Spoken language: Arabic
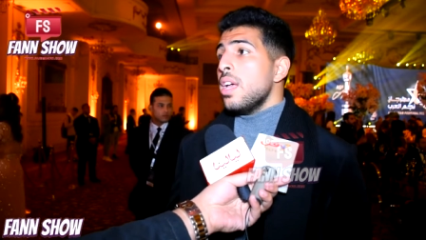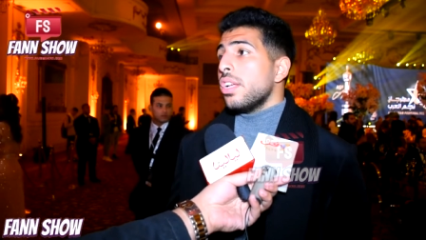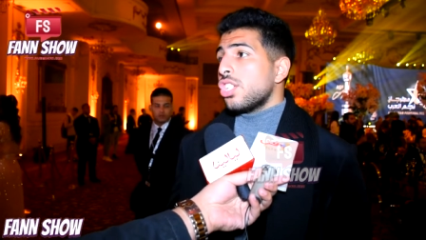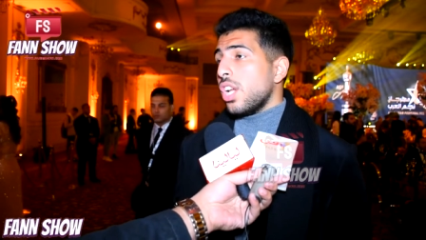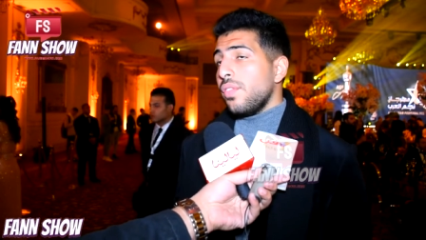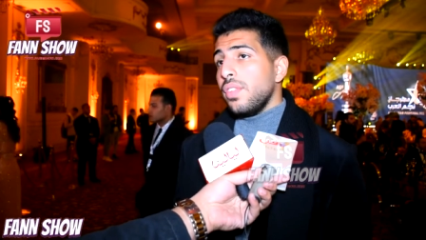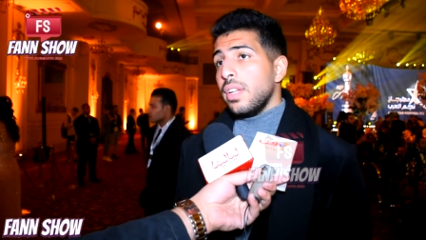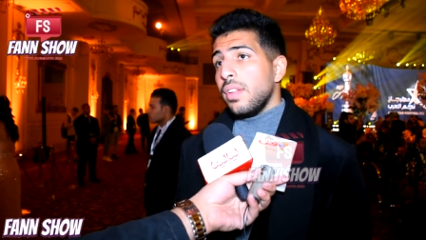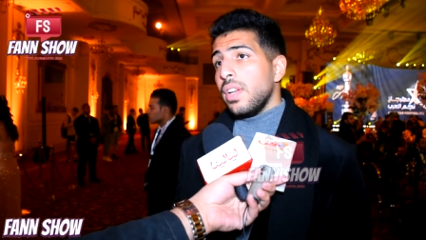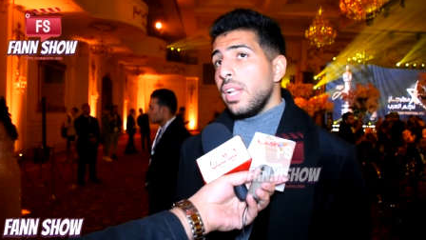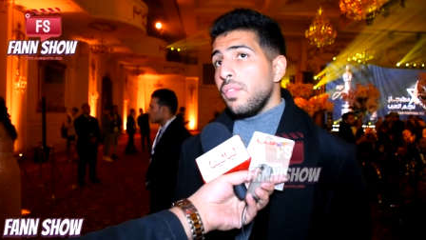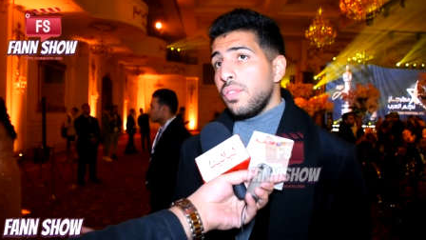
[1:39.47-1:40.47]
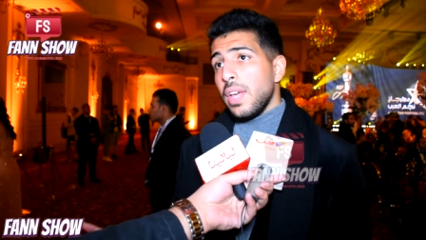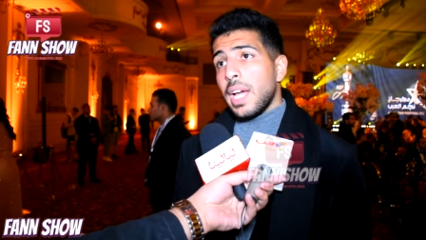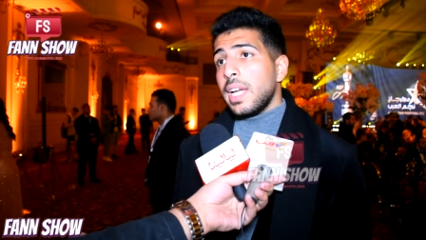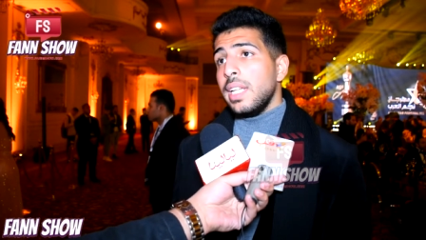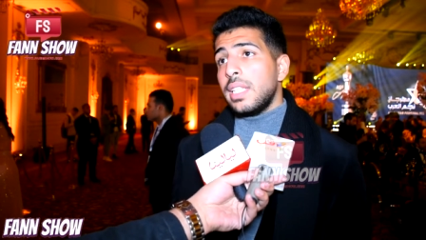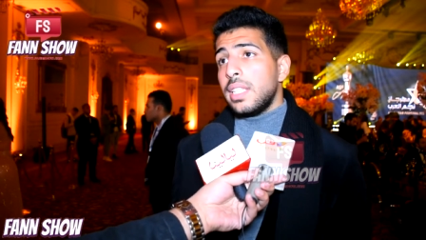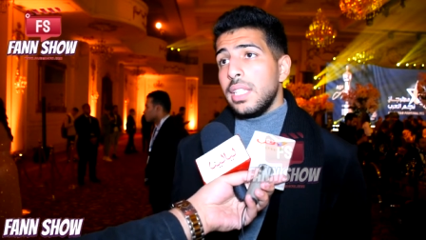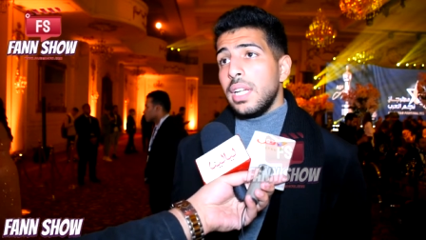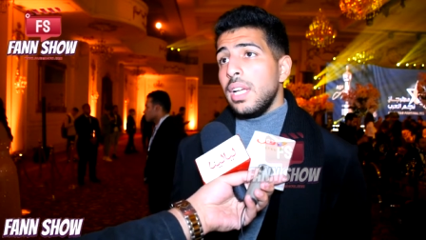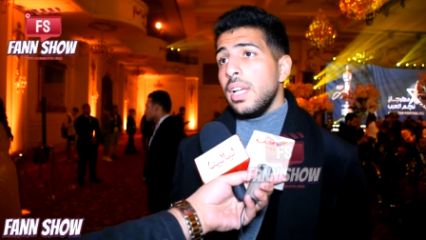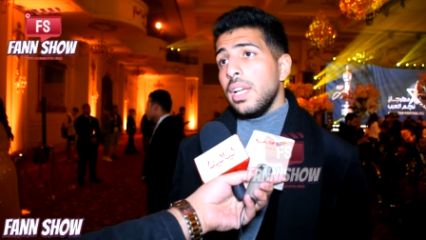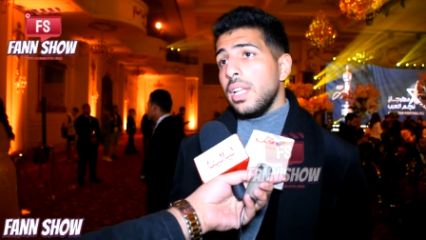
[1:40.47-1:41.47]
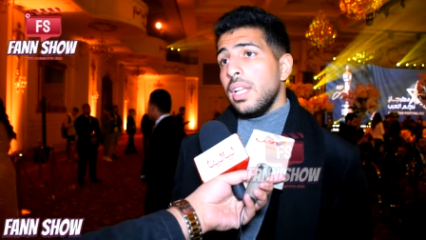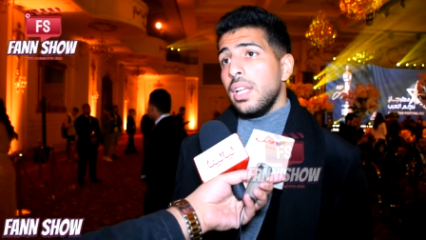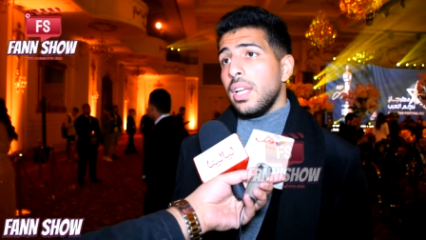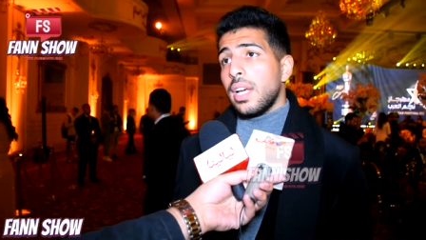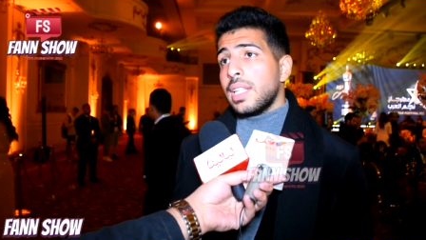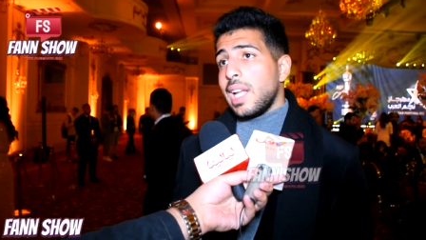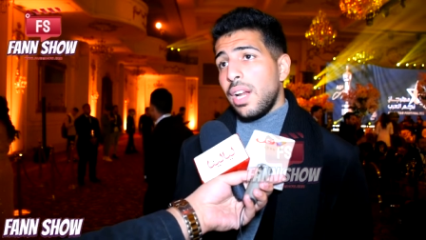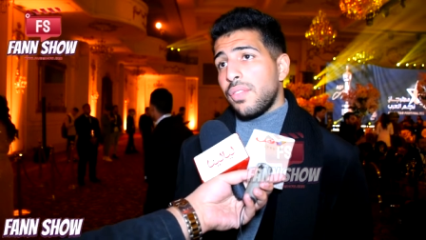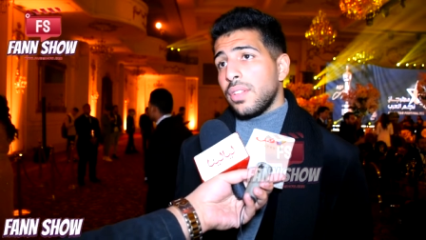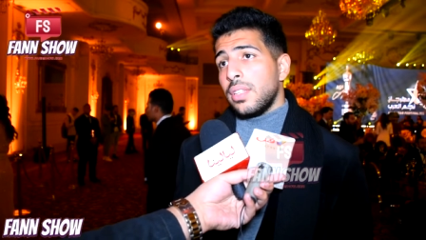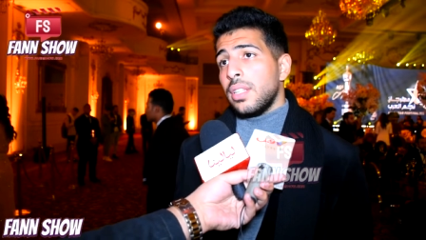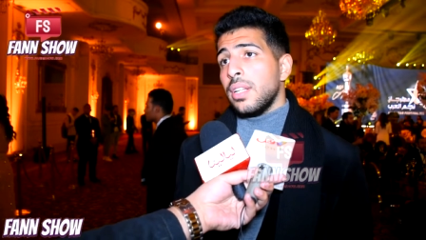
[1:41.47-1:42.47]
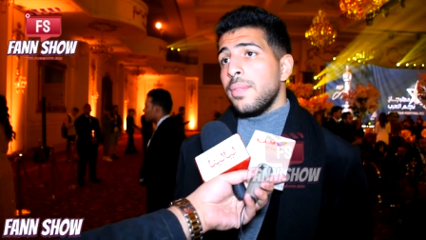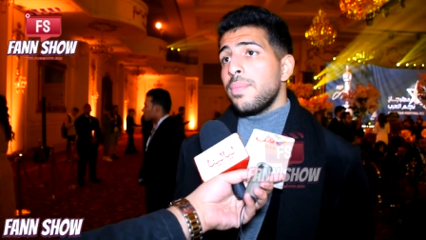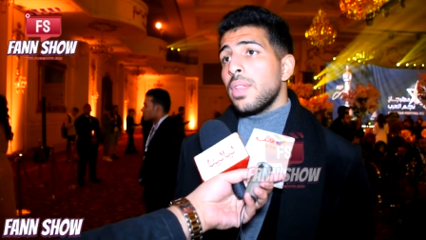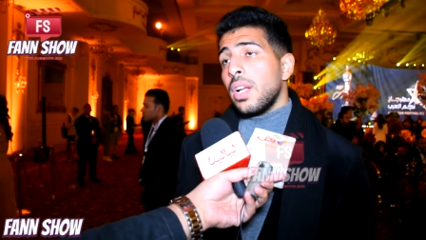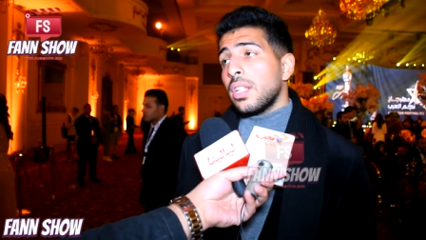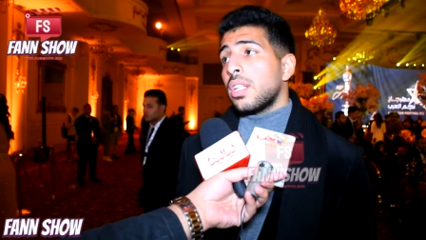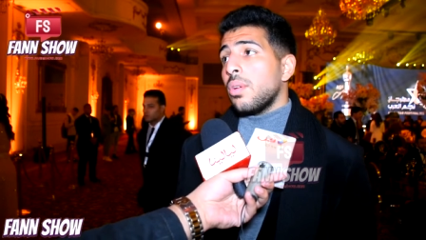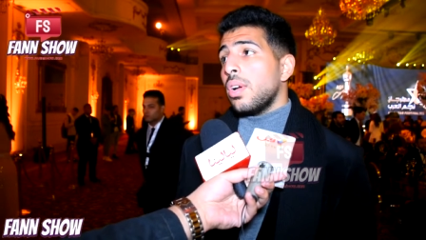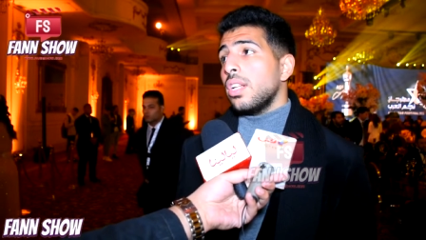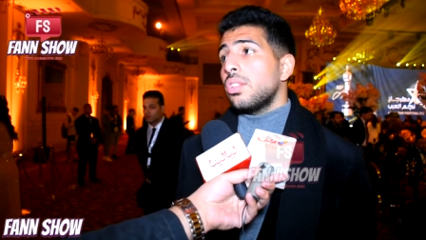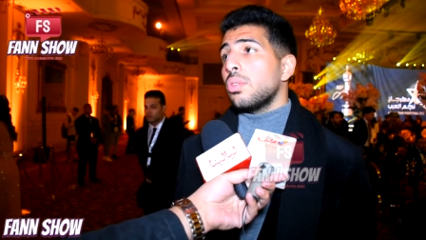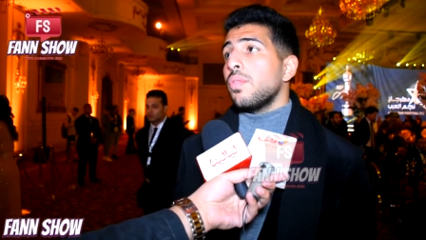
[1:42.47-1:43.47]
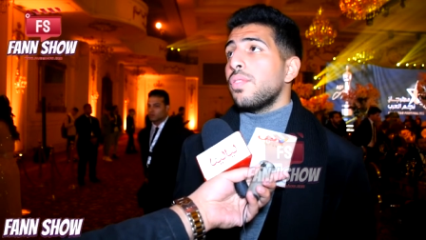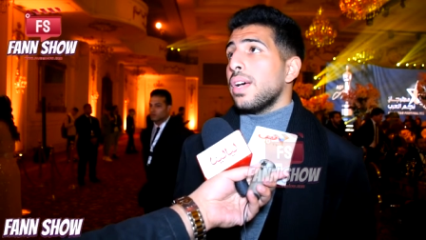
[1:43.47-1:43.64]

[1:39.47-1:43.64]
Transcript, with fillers: شايف ان في اغاني كتيره آه، اختلفت اتطورت اتطورت